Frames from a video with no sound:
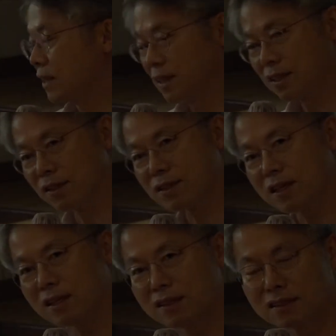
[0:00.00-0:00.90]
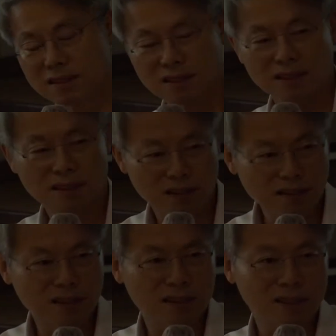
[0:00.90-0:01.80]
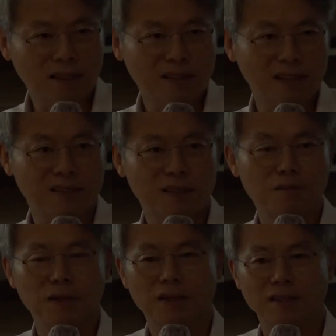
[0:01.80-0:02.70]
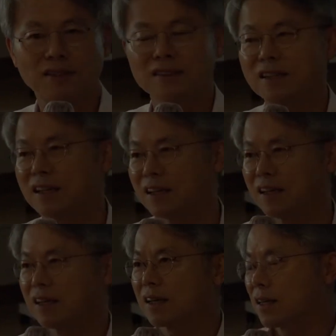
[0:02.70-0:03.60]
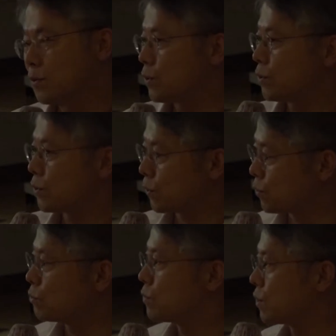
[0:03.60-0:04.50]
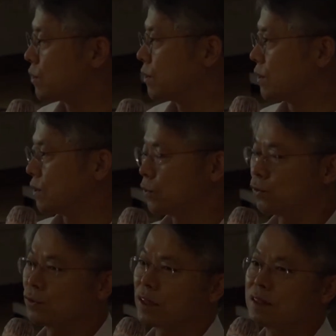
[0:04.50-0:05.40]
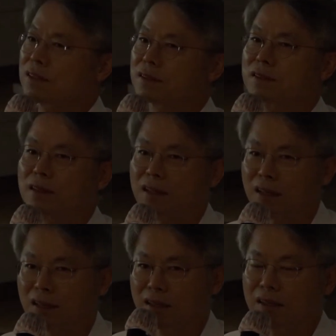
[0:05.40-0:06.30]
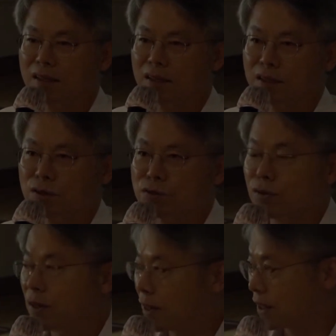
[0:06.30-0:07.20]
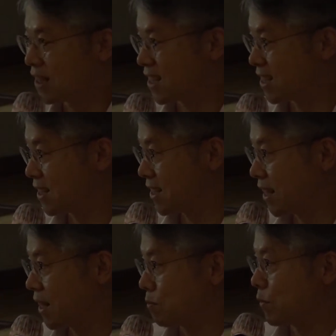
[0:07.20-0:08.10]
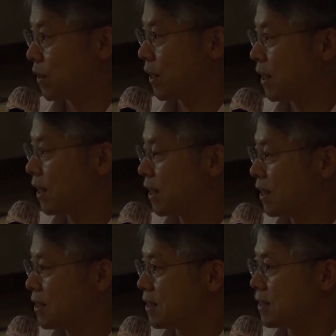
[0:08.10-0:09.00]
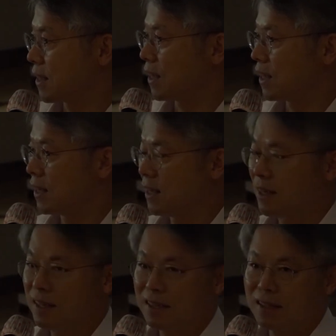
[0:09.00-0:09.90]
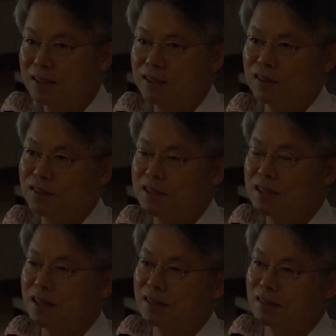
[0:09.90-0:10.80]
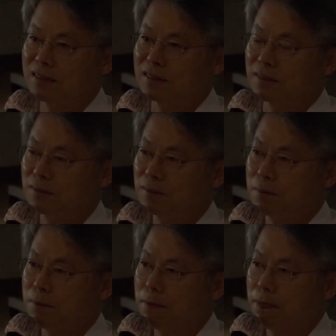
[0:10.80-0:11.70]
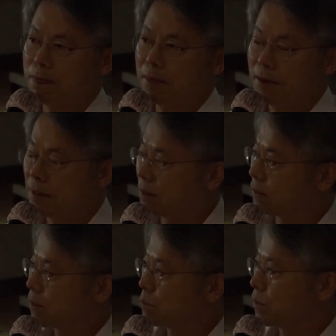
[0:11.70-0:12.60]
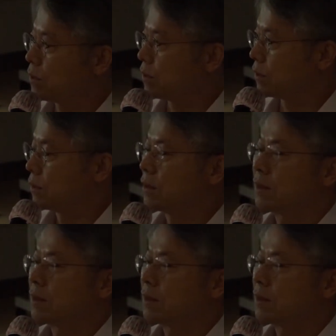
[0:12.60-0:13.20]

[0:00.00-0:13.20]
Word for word: 현상을 현재의 상태를 설명하는 키워드로 요즘 저는 두 가지를 쓰는데 그 중에 하나가 지체입니다. 지체. 저 지체는 이를테면